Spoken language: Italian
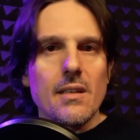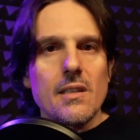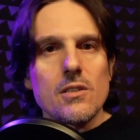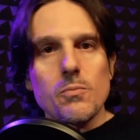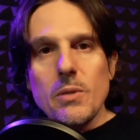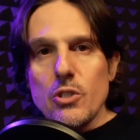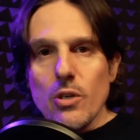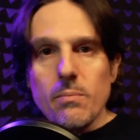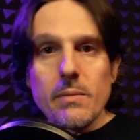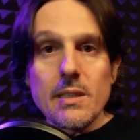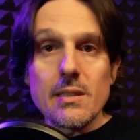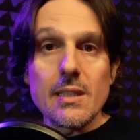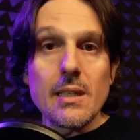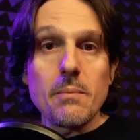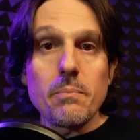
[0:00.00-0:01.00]

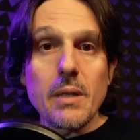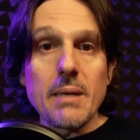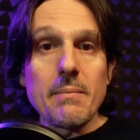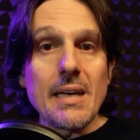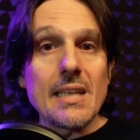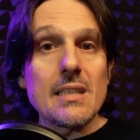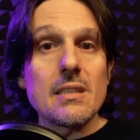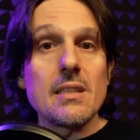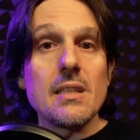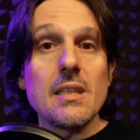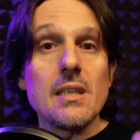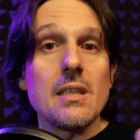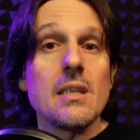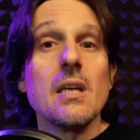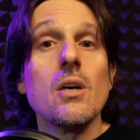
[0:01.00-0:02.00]
specialmente prima
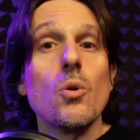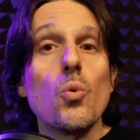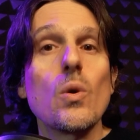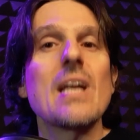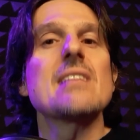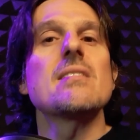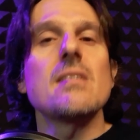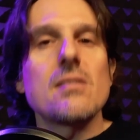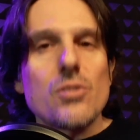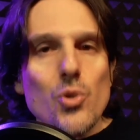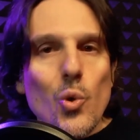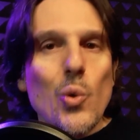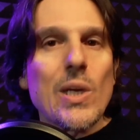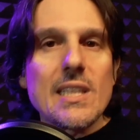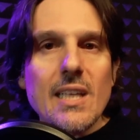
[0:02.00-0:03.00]
di una
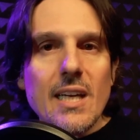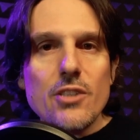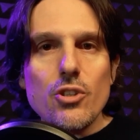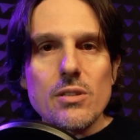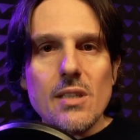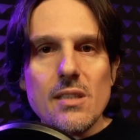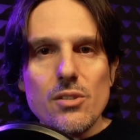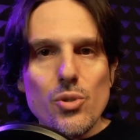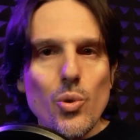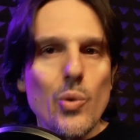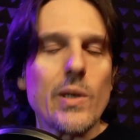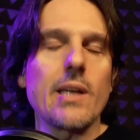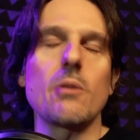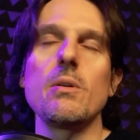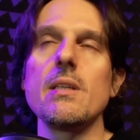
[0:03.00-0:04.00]
sessione di
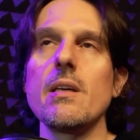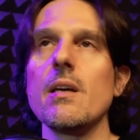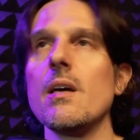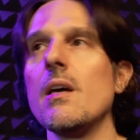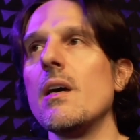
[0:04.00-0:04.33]
registrazione, quindi